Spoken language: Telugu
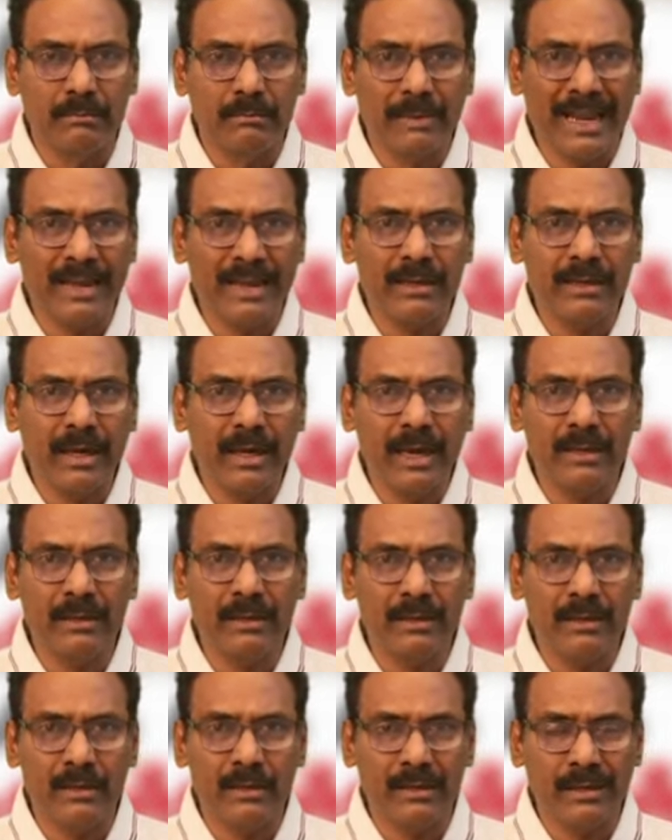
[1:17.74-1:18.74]
బ్లాక్
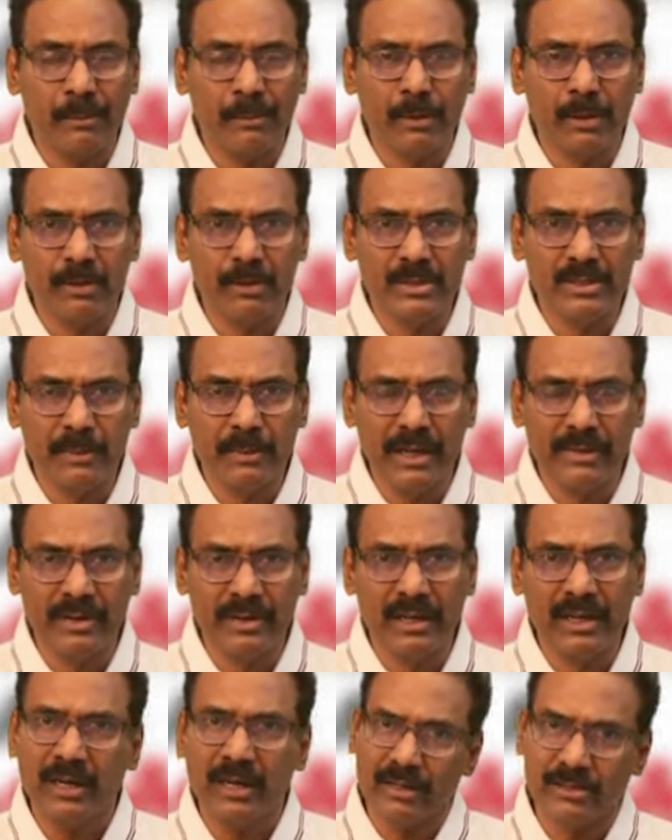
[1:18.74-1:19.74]
క్యాట్ కమాండోస్
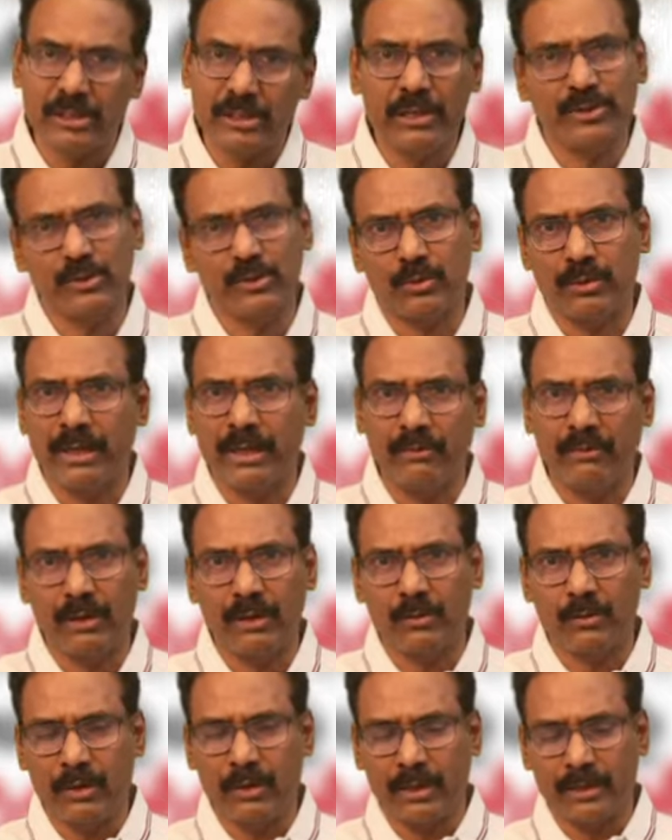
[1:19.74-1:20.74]
మాదిరిగా డ్రెస్సులు వేసుకుంటున్నారు
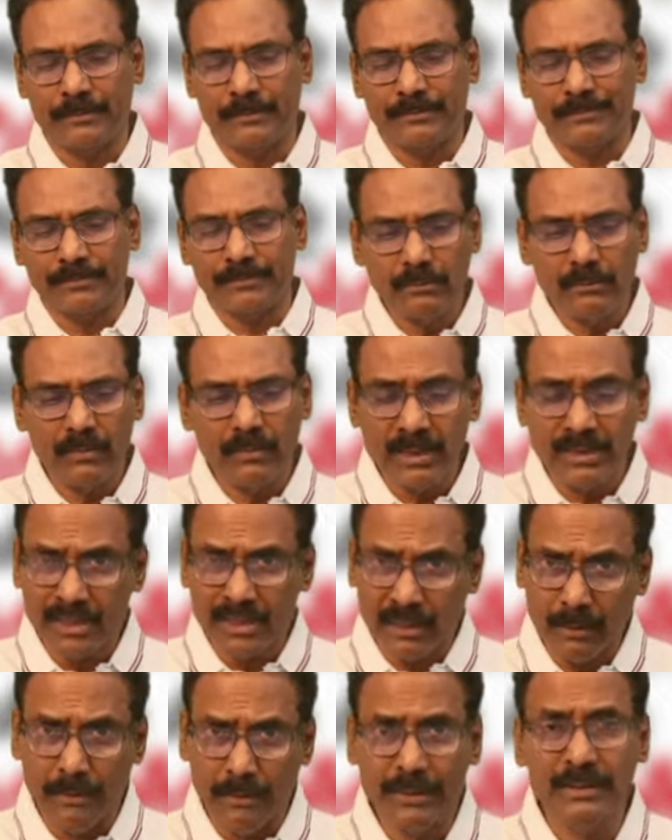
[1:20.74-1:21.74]
వాళ్ళు కూడా
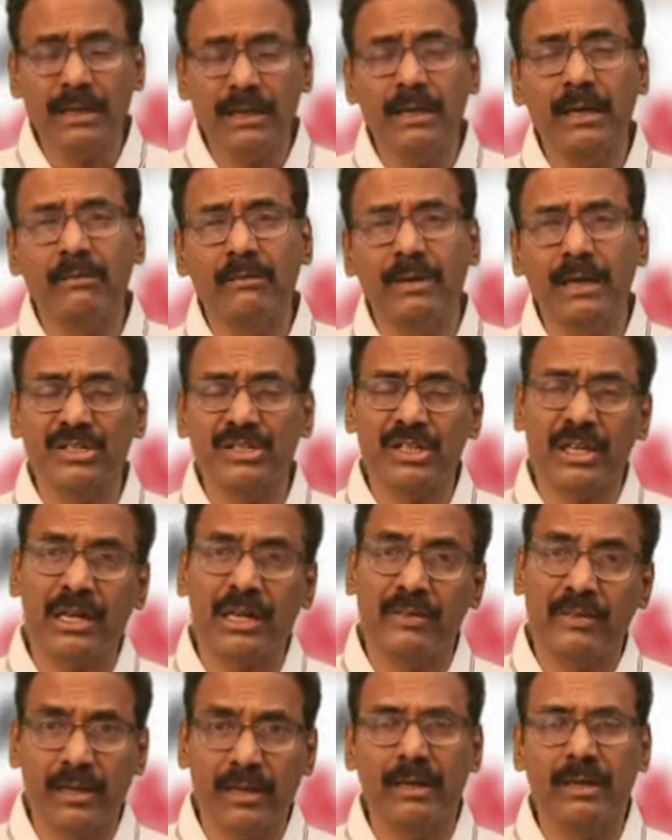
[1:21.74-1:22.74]
చట్టబద్ధంగా వాళ్ళకి చాలా
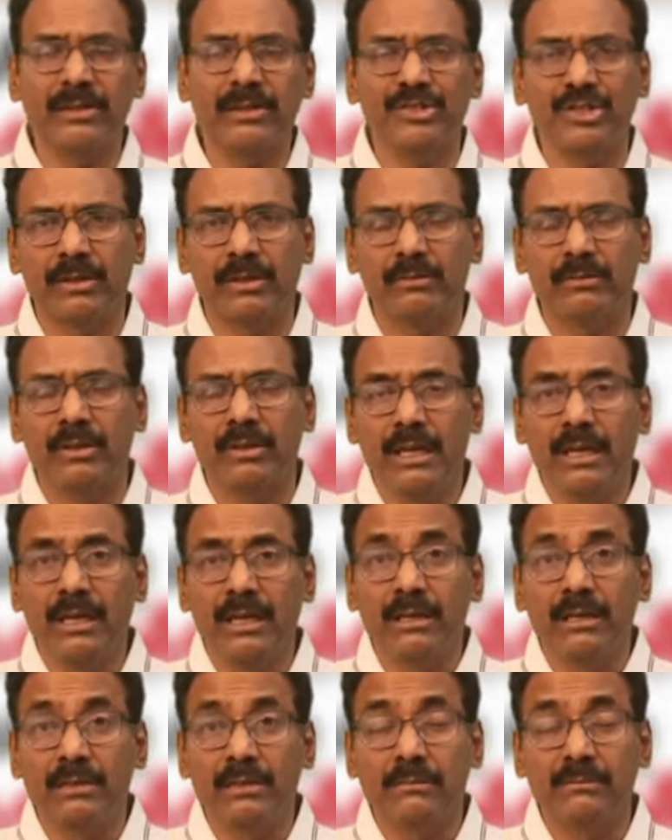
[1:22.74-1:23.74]
అధికారాలు ఇచ్చారు
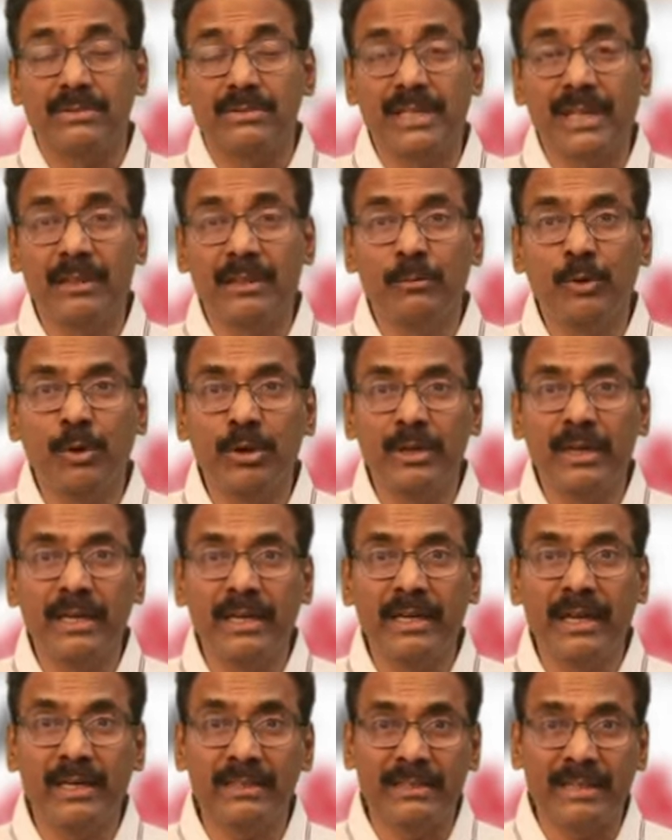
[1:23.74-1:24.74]
జగన్మోహన్
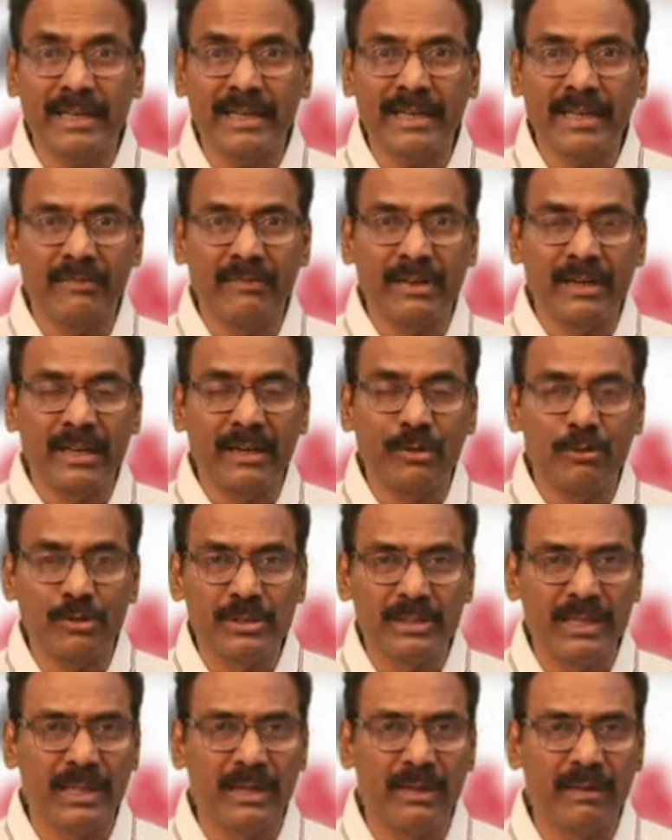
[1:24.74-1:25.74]
రెడ్డి గారి దగ్గరికి ఎవరైనా
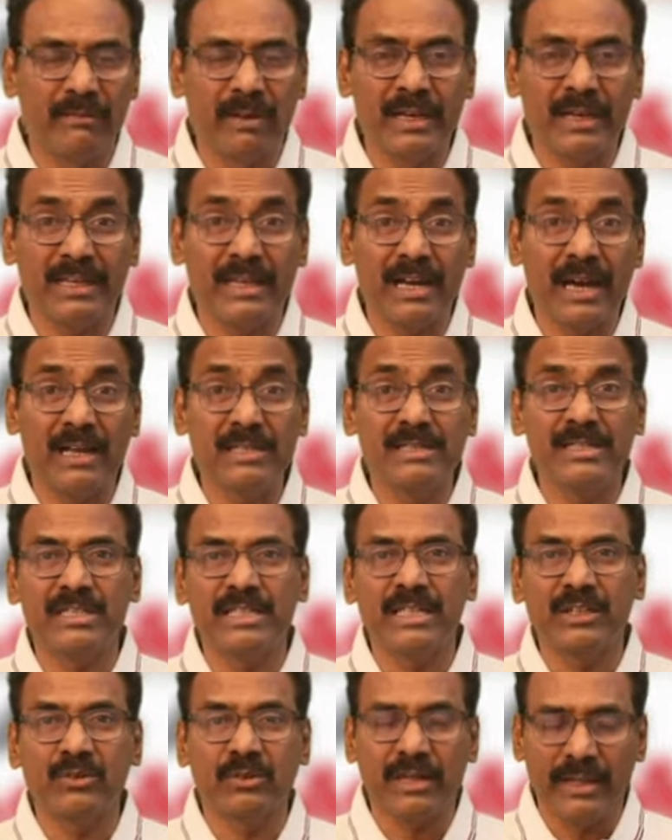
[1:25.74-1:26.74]
వస్తే వాళ్ళని కాల్
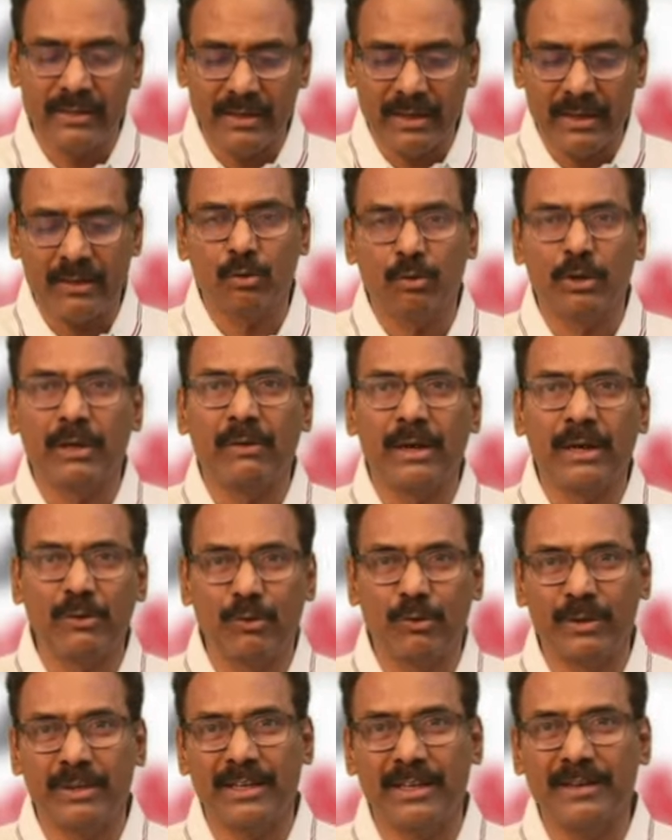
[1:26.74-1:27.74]
చేసేటువంటి అధికారం కూడా
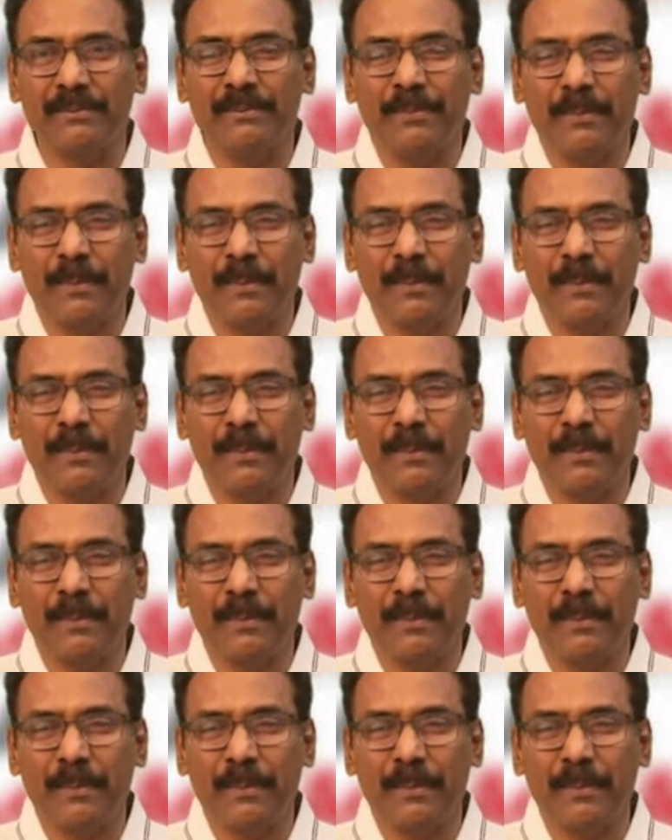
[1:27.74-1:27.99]
వాళ్ళకు ఉన్నది